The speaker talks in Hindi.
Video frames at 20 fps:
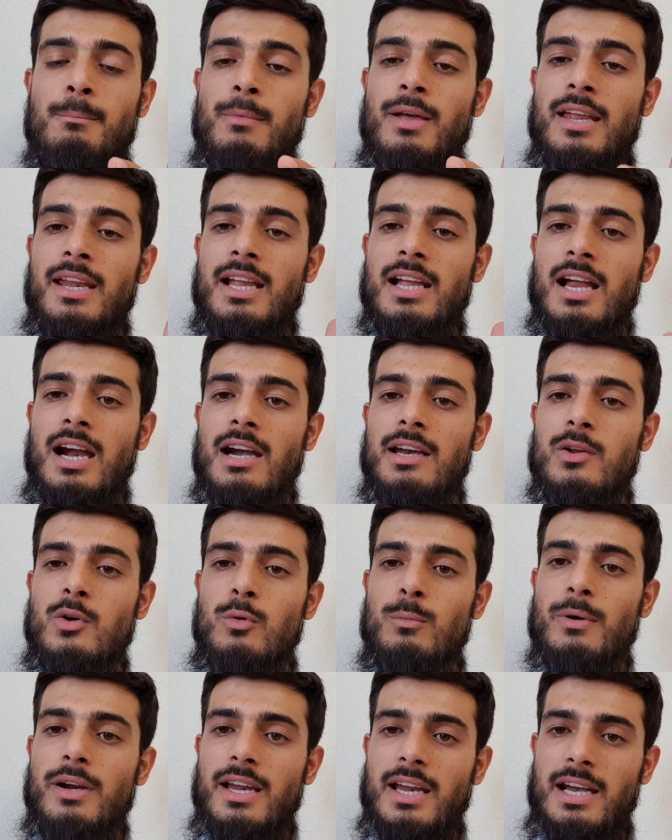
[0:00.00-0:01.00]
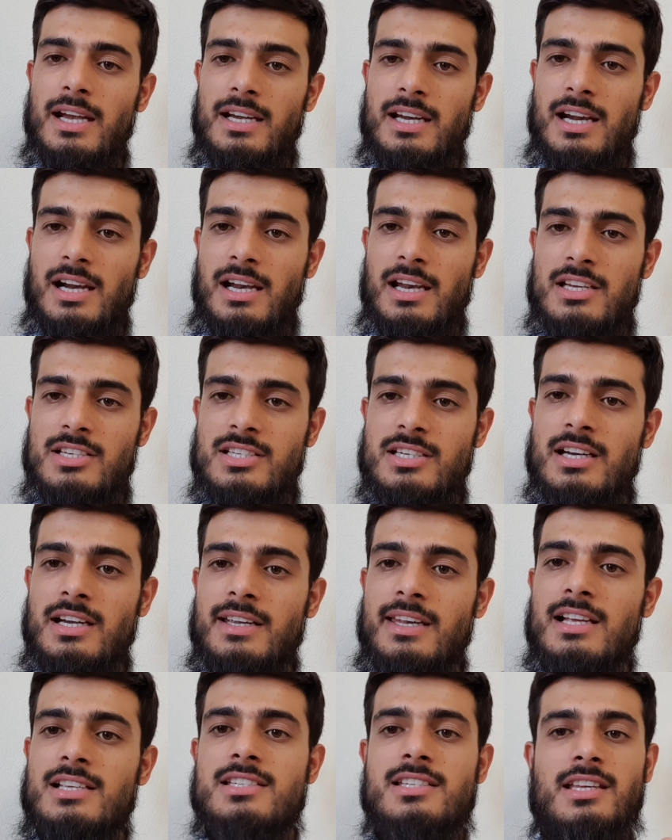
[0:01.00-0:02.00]
मेरे कार्ड के ऊपर इंटरनेशनली
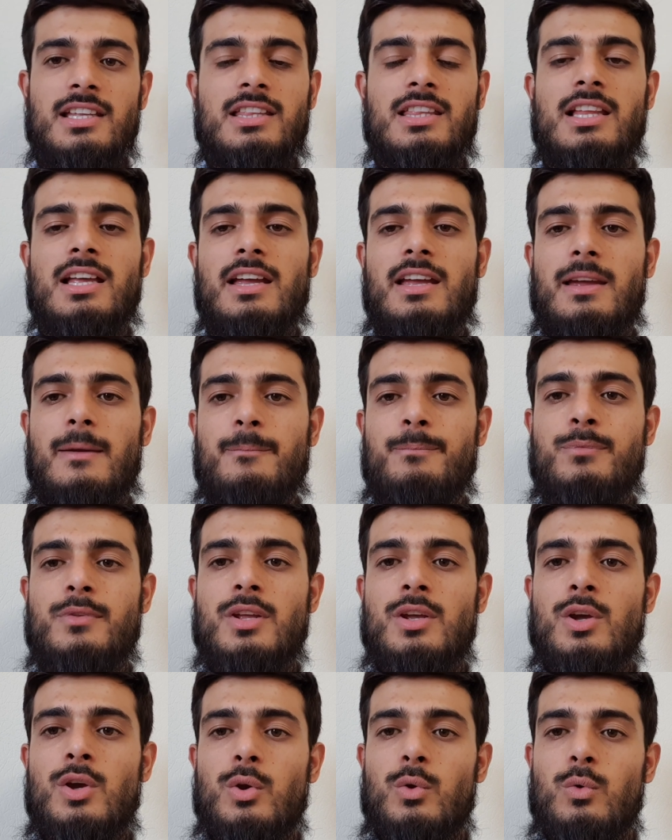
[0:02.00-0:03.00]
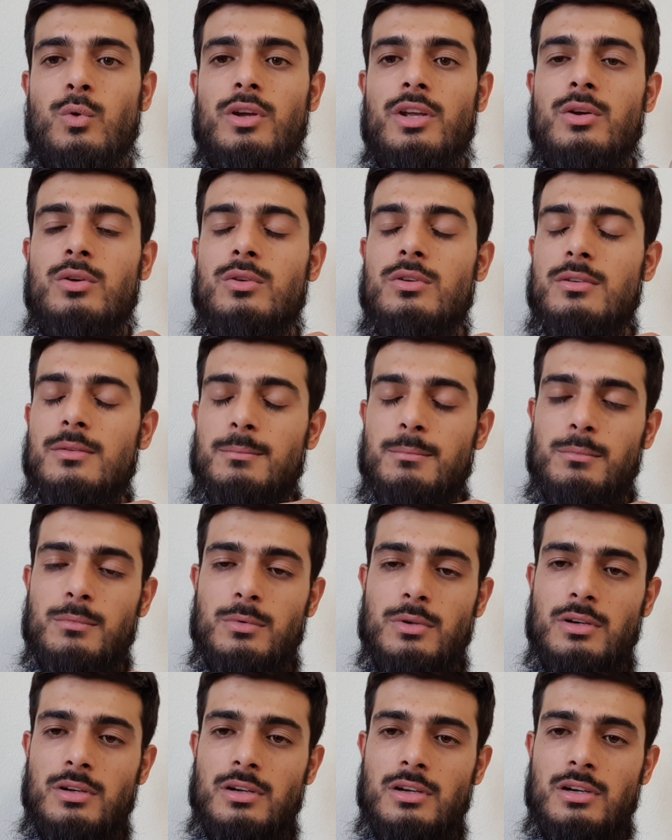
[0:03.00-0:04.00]
टैक्स कितना है क्योंकि
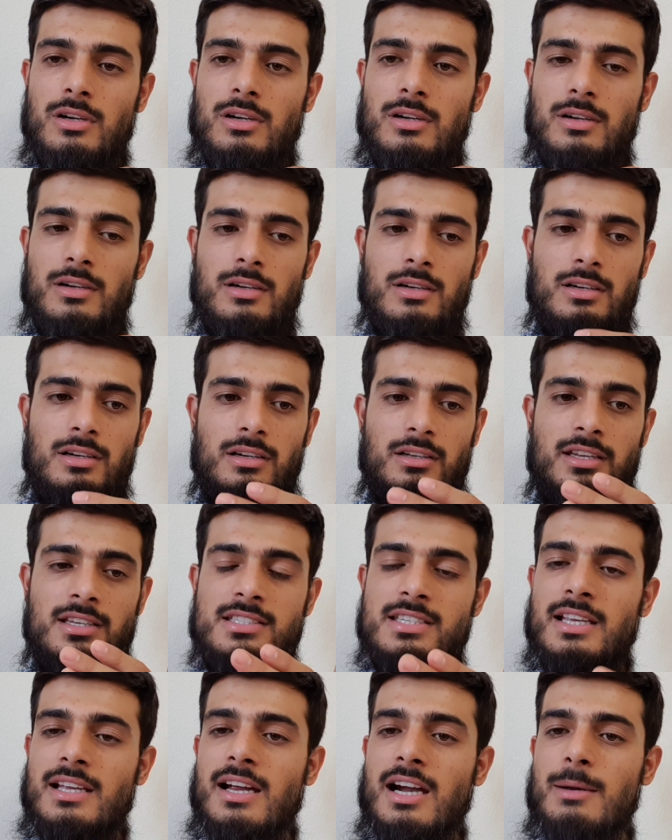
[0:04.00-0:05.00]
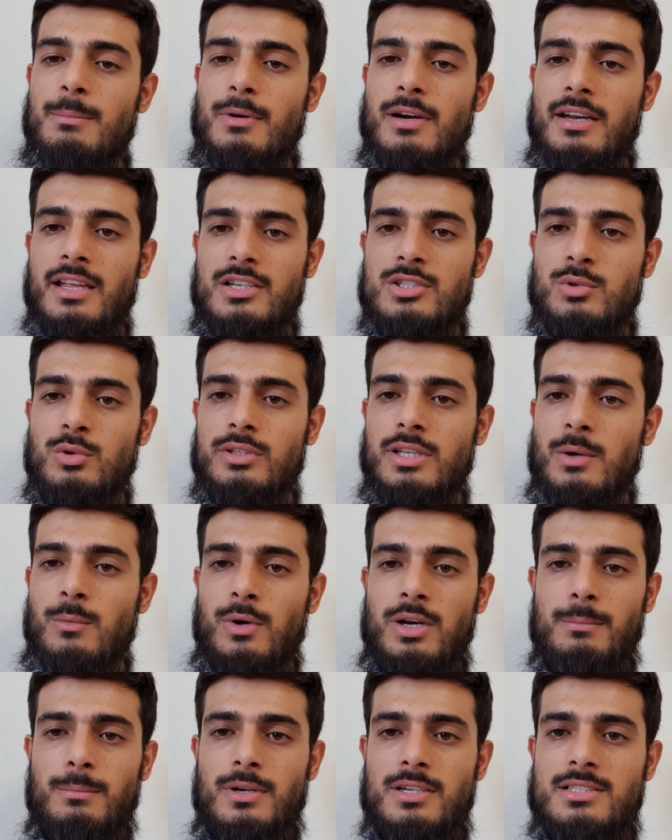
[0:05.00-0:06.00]
किसी कार्ड पर टैक्स होते हैं
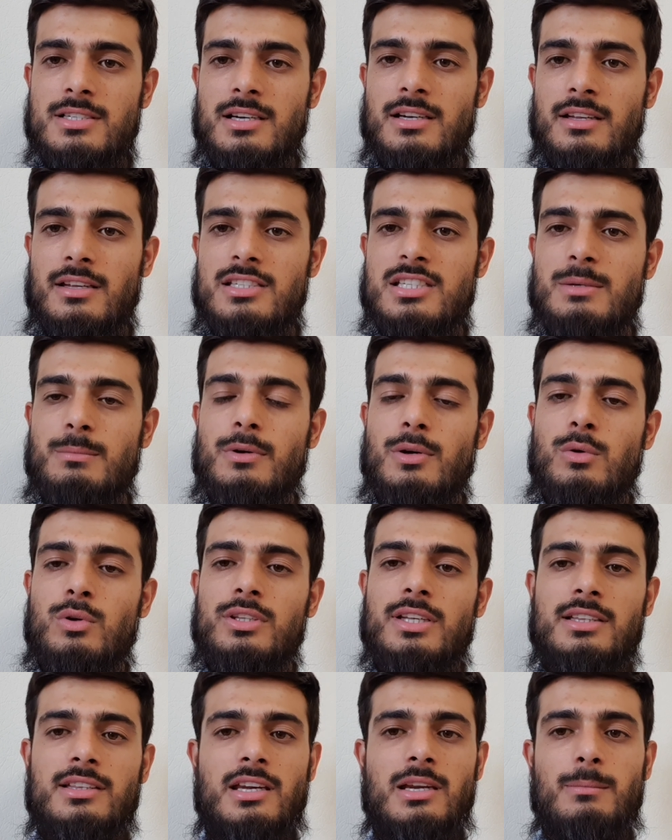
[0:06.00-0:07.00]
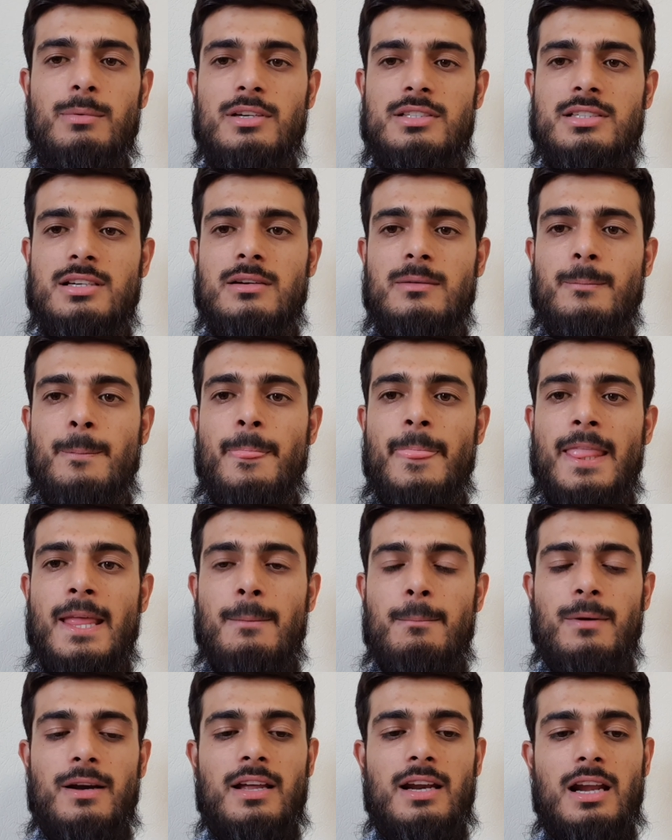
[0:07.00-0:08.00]
वन परसेंट किसी पर होते हैं थ्री परसेंट
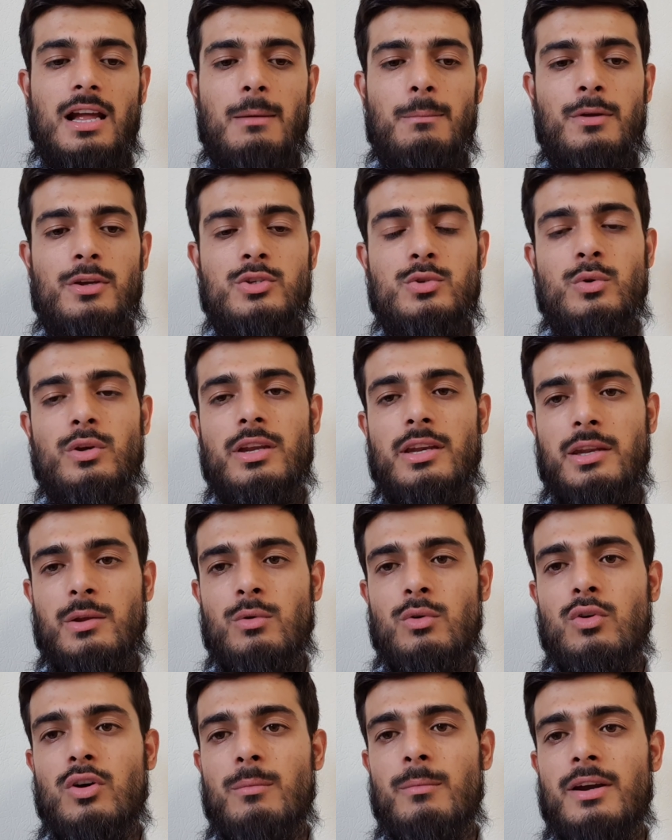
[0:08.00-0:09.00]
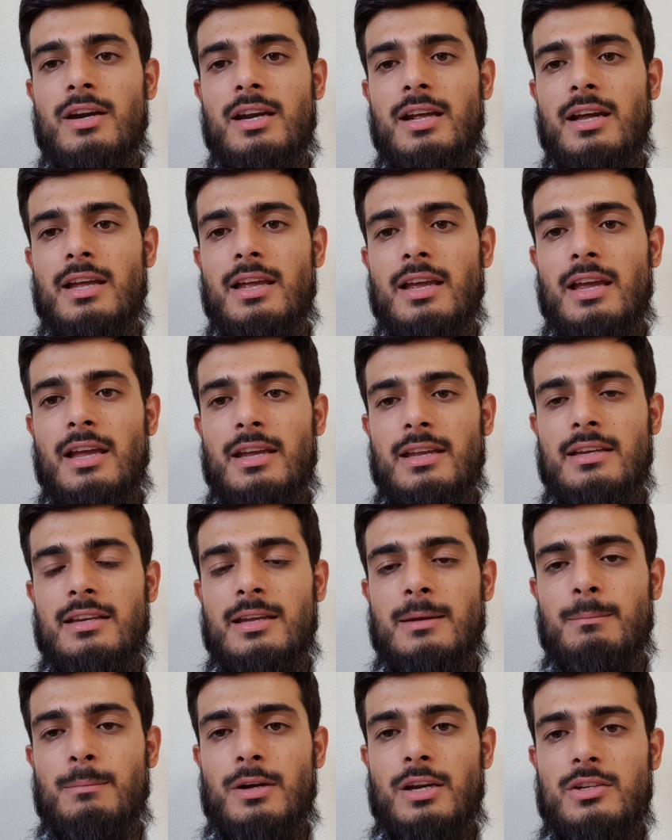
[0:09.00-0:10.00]
मगर अभी जो ये न्यू गवर्नमेंट आई है इनकी
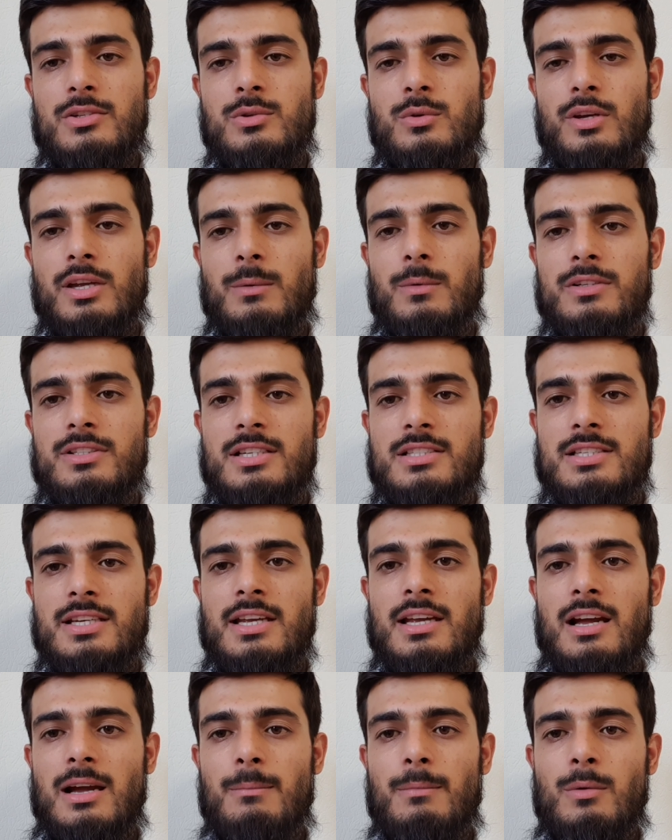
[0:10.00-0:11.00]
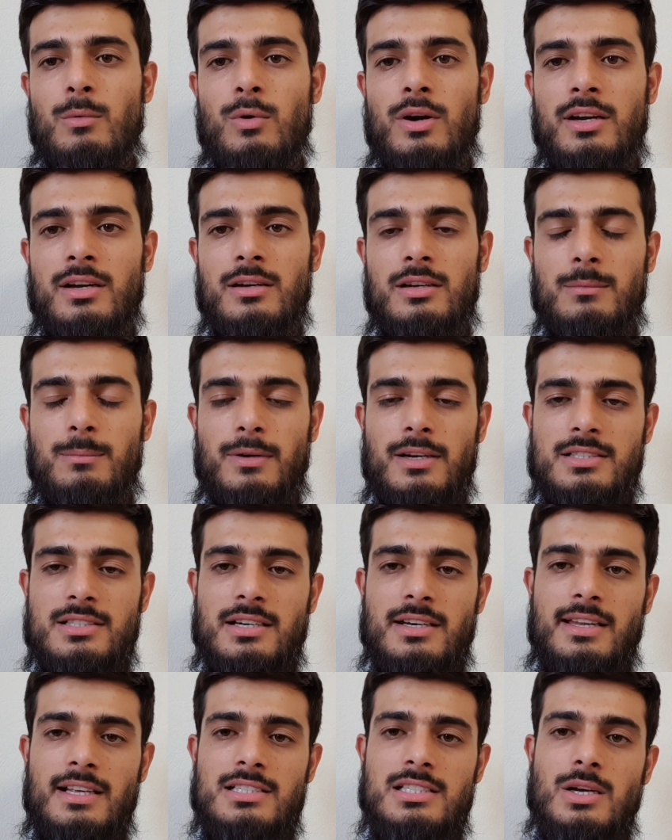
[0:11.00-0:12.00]
पॉलिसियों की वजह से अभी वन
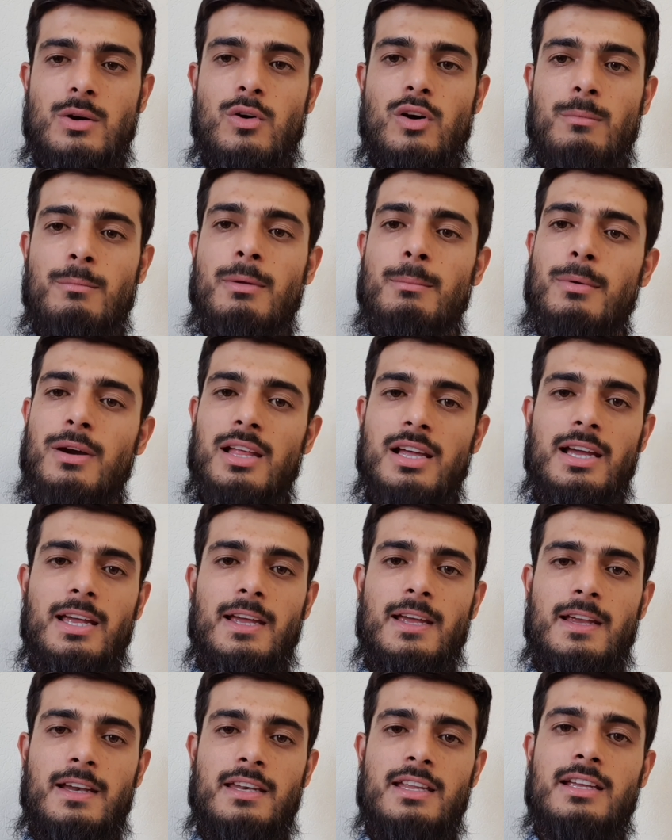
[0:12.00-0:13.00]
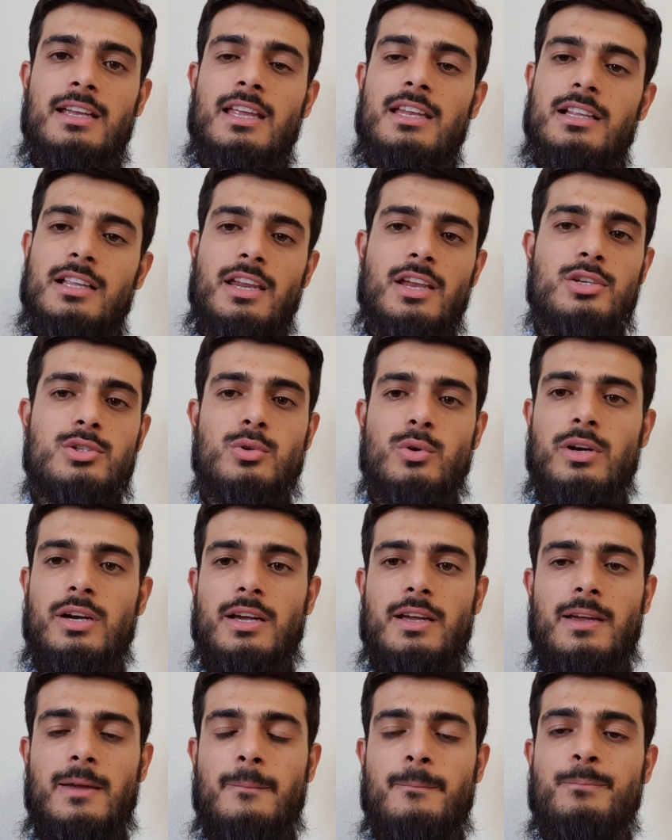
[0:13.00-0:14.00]
परसेंट टैक्स और भी बढ़ गया है ठीक है इंक्रीज़ हो
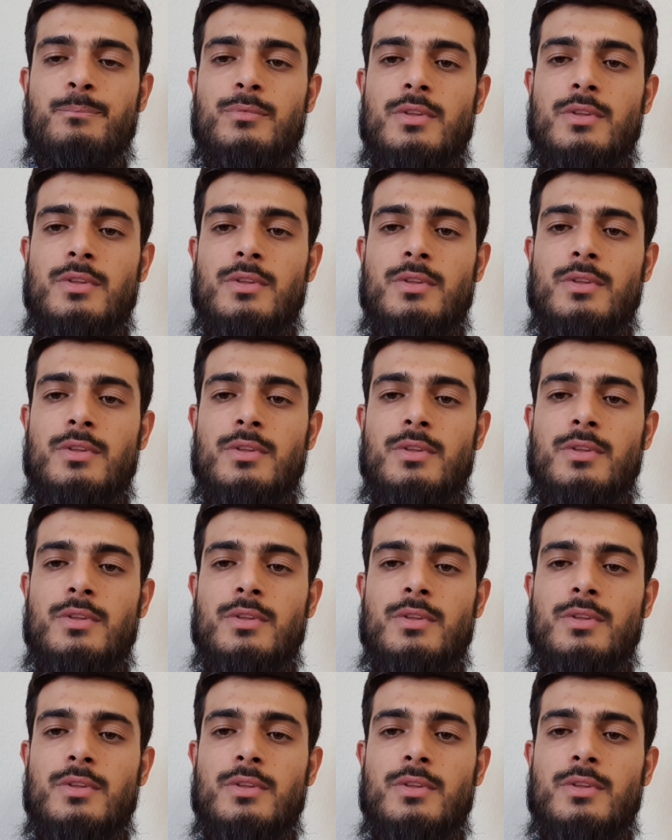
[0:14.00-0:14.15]
गया है